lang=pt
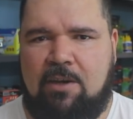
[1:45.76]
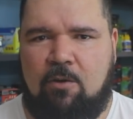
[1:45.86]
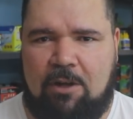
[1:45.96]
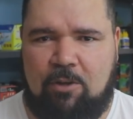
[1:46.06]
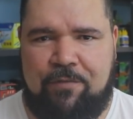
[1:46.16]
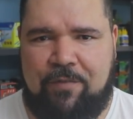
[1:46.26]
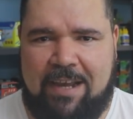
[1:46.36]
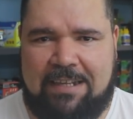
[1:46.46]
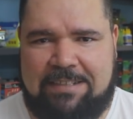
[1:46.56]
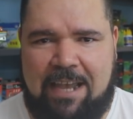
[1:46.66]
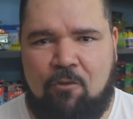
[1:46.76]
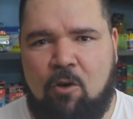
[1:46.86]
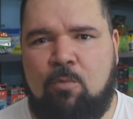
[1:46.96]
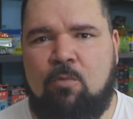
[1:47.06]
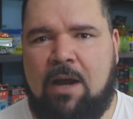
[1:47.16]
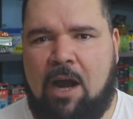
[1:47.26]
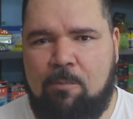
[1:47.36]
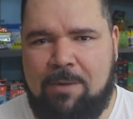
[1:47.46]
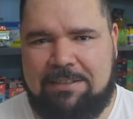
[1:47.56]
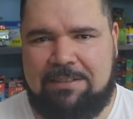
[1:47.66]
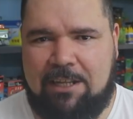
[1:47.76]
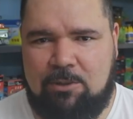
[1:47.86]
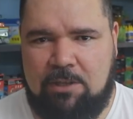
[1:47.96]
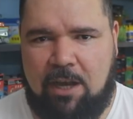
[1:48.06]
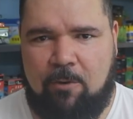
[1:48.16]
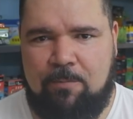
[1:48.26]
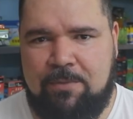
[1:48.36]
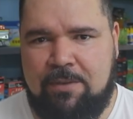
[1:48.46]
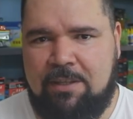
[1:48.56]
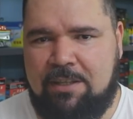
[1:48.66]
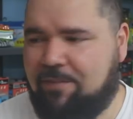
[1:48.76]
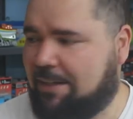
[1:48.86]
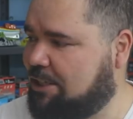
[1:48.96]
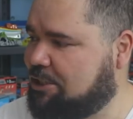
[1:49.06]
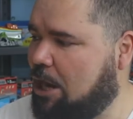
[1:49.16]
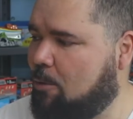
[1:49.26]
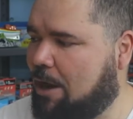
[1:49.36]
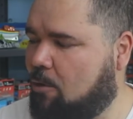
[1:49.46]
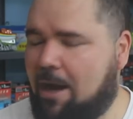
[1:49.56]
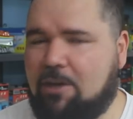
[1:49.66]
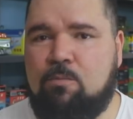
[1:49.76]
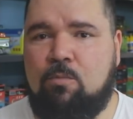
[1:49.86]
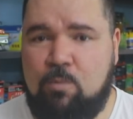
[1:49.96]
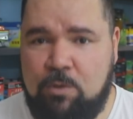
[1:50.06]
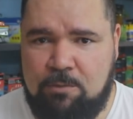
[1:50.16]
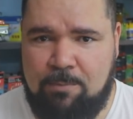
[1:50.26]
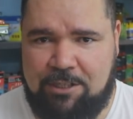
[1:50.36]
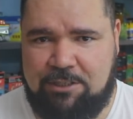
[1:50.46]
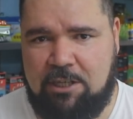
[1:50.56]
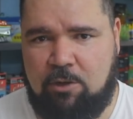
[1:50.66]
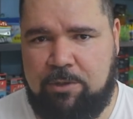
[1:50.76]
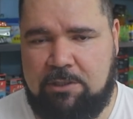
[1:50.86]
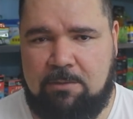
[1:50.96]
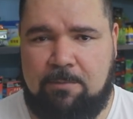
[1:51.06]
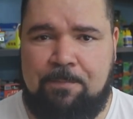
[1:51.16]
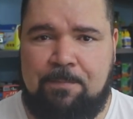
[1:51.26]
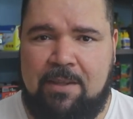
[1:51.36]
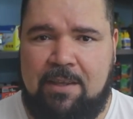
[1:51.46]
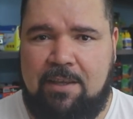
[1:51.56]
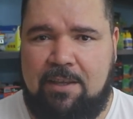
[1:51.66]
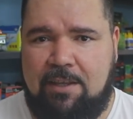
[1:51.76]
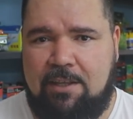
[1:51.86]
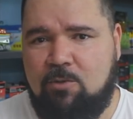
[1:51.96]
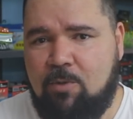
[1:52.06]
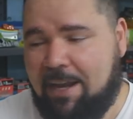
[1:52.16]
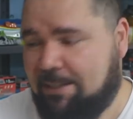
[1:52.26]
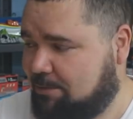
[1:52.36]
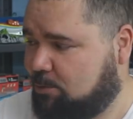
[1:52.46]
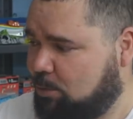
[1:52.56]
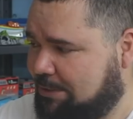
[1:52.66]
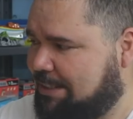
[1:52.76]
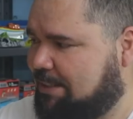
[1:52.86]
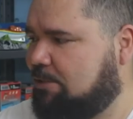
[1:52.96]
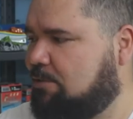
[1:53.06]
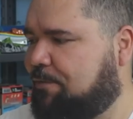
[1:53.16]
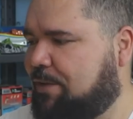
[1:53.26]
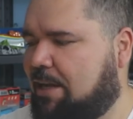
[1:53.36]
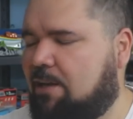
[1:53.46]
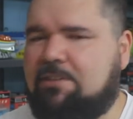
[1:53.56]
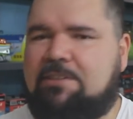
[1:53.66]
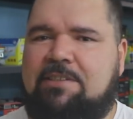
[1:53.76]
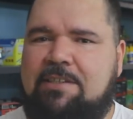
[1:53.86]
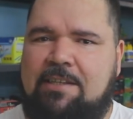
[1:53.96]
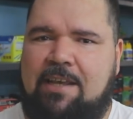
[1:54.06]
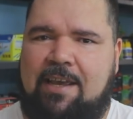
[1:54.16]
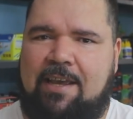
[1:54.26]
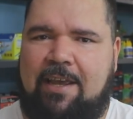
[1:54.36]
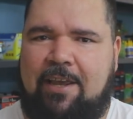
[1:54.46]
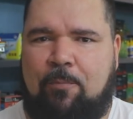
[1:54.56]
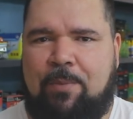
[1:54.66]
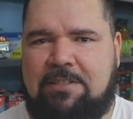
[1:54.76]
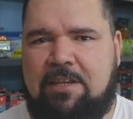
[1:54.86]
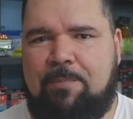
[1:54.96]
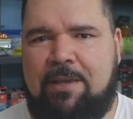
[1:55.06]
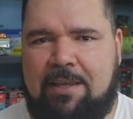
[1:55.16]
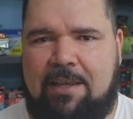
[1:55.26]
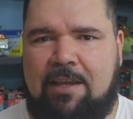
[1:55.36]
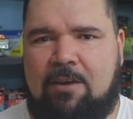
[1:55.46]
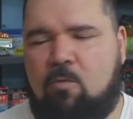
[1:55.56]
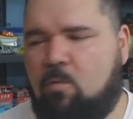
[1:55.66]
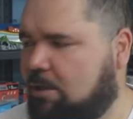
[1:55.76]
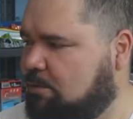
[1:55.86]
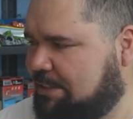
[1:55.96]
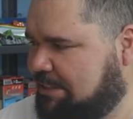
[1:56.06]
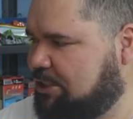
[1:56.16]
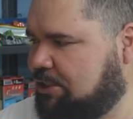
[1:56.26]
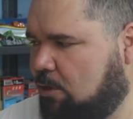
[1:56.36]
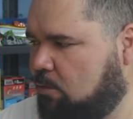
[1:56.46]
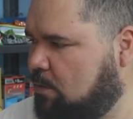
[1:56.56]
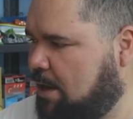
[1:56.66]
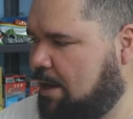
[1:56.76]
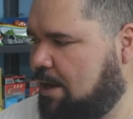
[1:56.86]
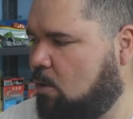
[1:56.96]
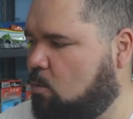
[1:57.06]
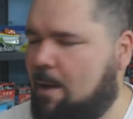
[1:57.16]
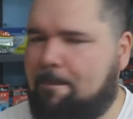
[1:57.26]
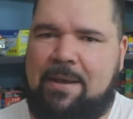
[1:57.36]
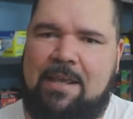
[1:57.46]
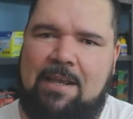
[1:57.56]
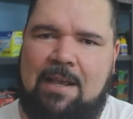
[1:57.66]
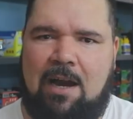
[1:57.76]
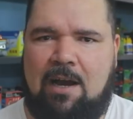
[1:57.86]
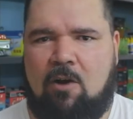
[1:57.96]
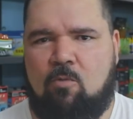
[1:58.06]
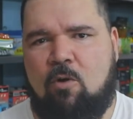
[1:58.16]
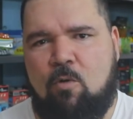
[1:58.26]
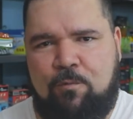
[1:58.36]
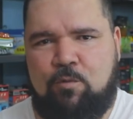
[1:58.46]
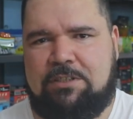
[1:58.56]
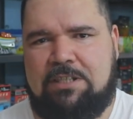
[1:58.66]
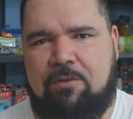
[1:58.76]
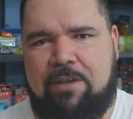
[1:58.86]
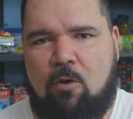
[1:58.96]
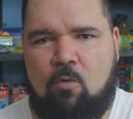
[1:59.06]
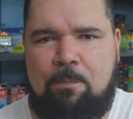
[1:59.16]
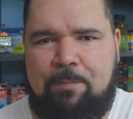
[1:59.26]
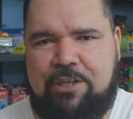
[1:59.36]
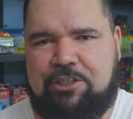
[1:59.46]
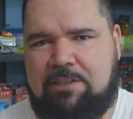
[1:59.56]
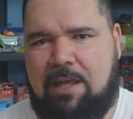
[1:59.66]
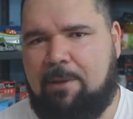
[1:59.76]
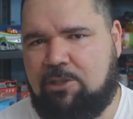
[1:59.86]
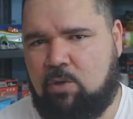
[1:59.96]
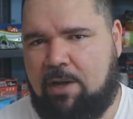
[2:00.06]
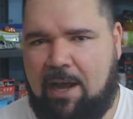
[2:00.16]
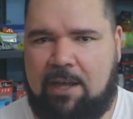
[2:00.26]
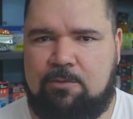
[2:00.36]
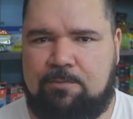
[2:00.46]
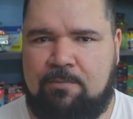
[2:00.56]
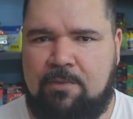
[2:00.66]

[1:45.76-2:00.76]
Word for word: O aloe vera serve como um calmante natural, que vai deixar o aquário muito mais tranquilo. E no caso do ciclídeo africano em si, é, eu percebi que quando existe alguma, alguma briga, alguma confusão e algum peixe está machucado,